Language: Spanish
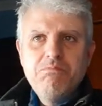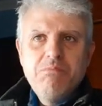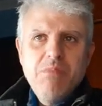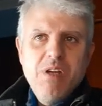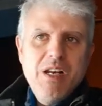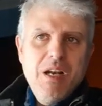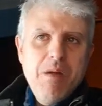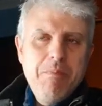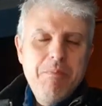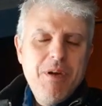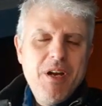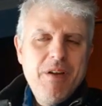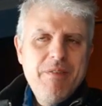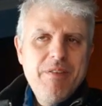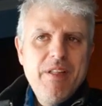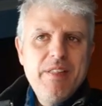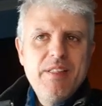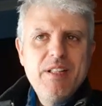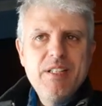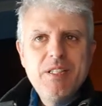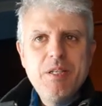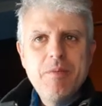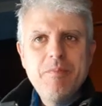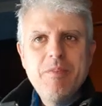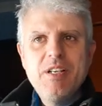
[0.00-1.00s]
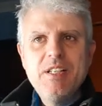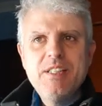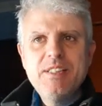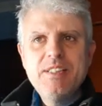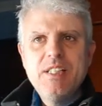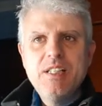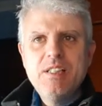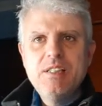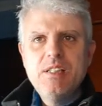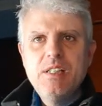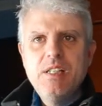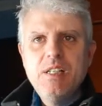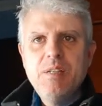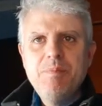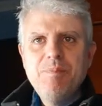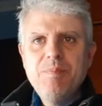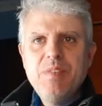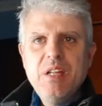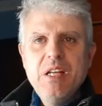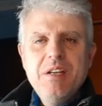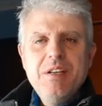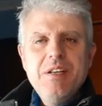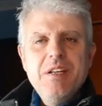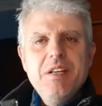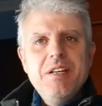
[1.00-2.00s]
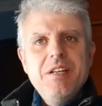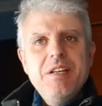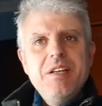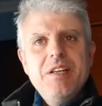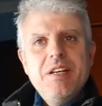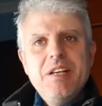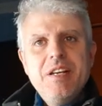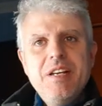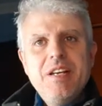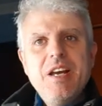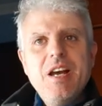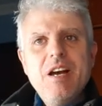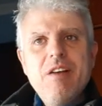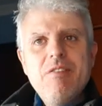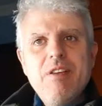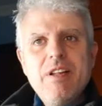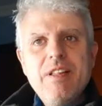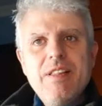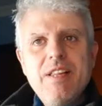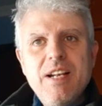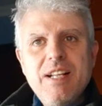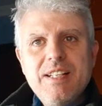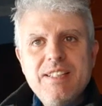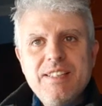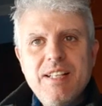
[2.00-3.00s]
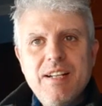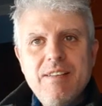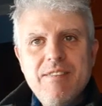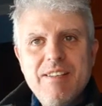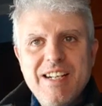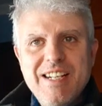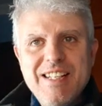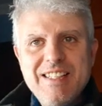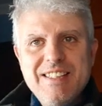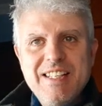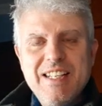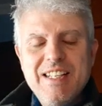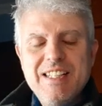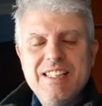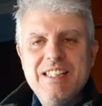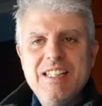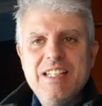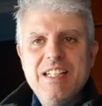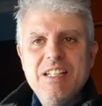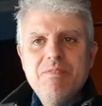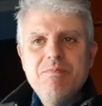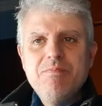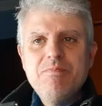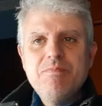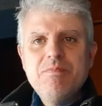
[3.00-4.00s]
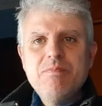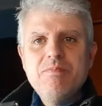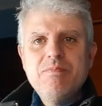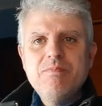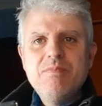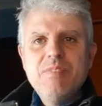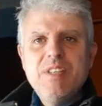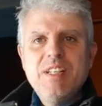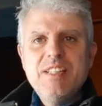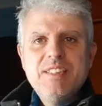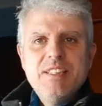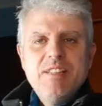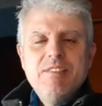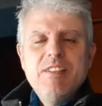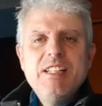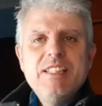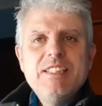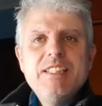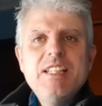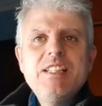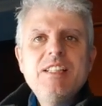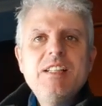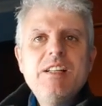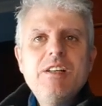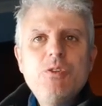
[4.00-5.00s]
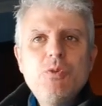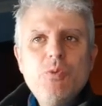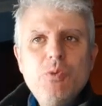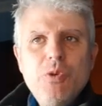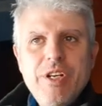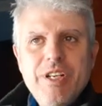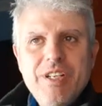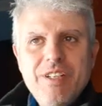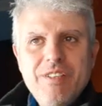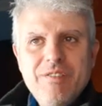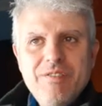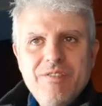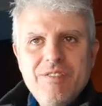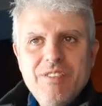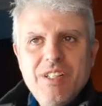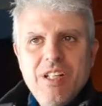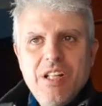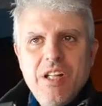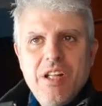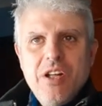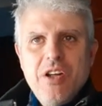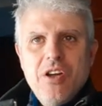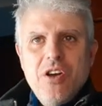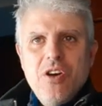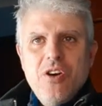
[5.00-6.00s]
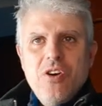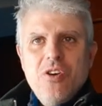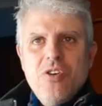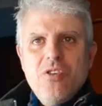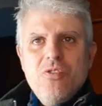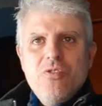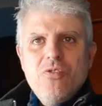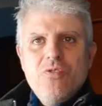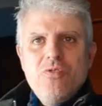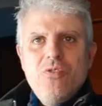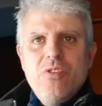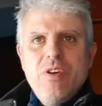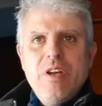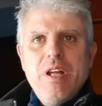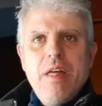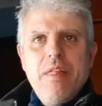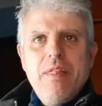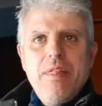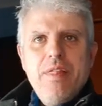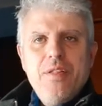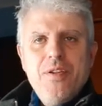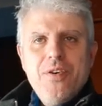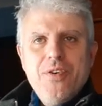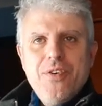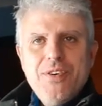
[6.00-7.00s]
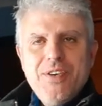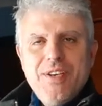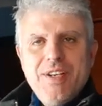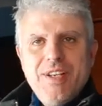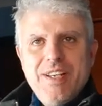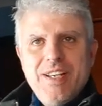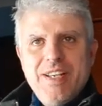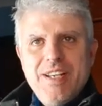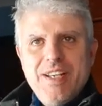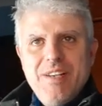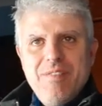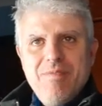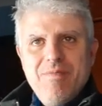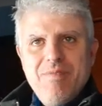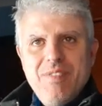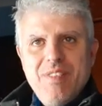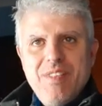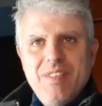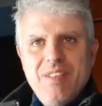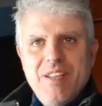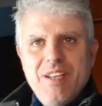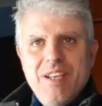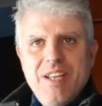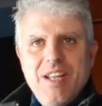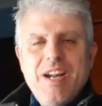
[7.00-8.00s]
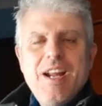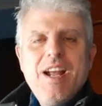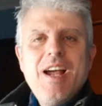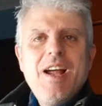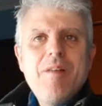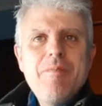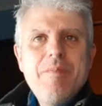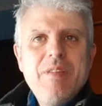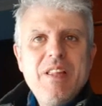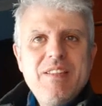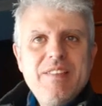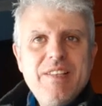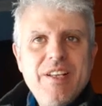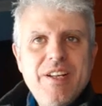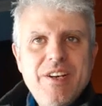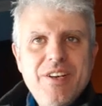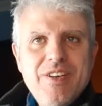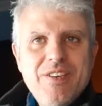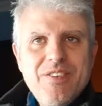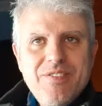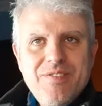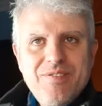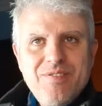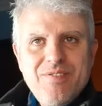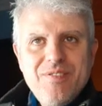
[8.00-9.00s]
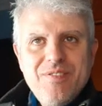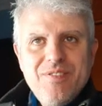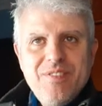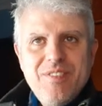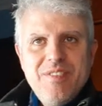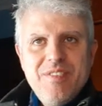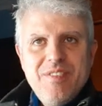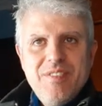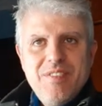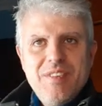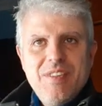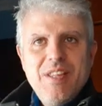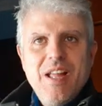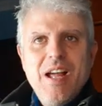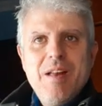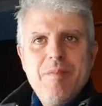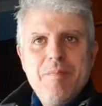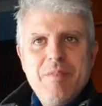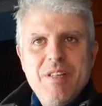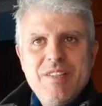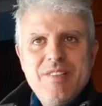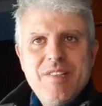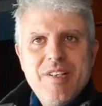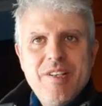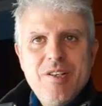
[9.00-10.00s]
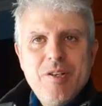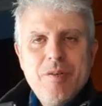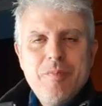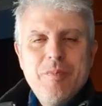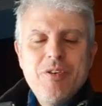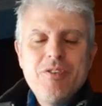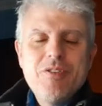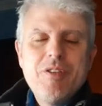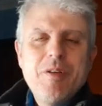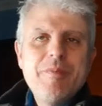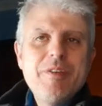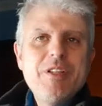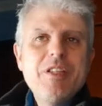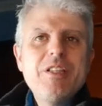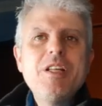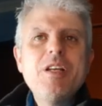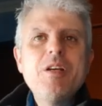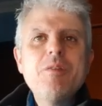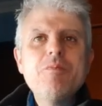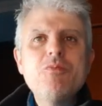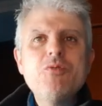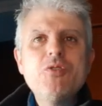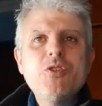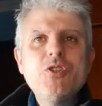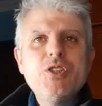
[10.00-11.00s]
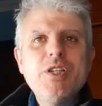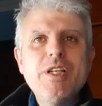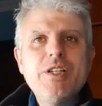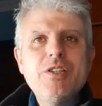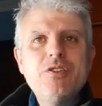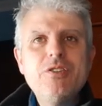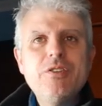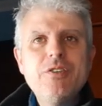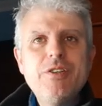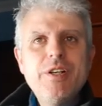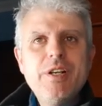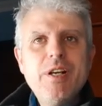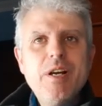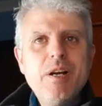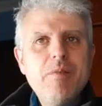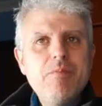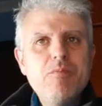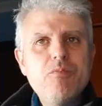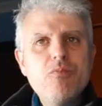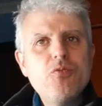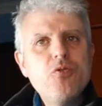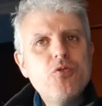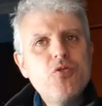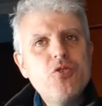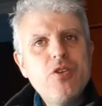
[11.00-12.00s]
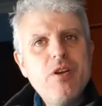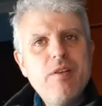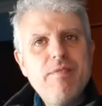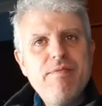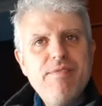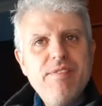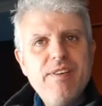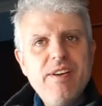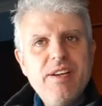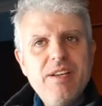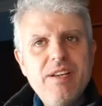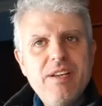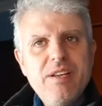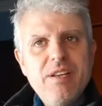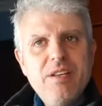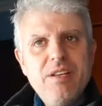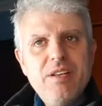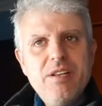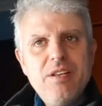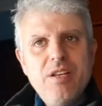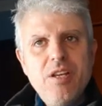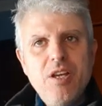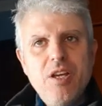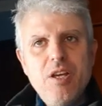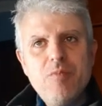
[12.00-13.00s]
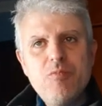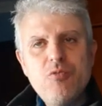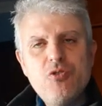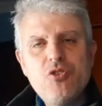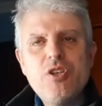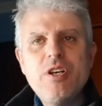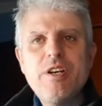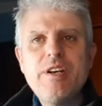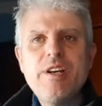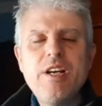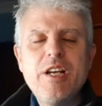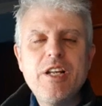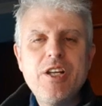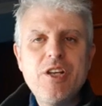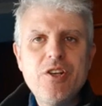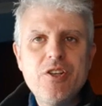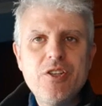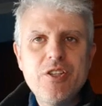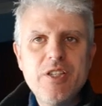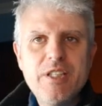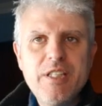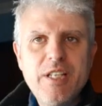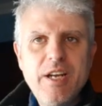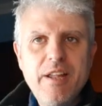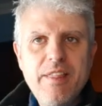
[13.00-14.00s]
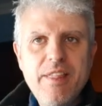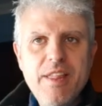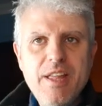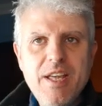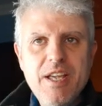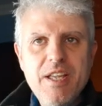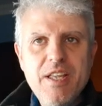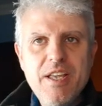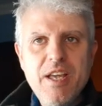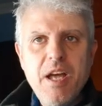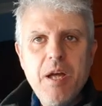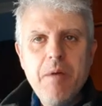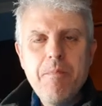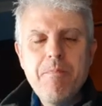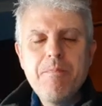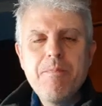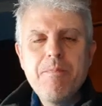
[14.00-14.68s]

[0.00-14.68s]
en las previas de Semana Santa y que habla de la sábana santa, la sábana santa de Turín. Un lienzo que crea el misterio, da el misterio, pero también tiene mucha historia, mucha fe y mucha religión detrás de ella.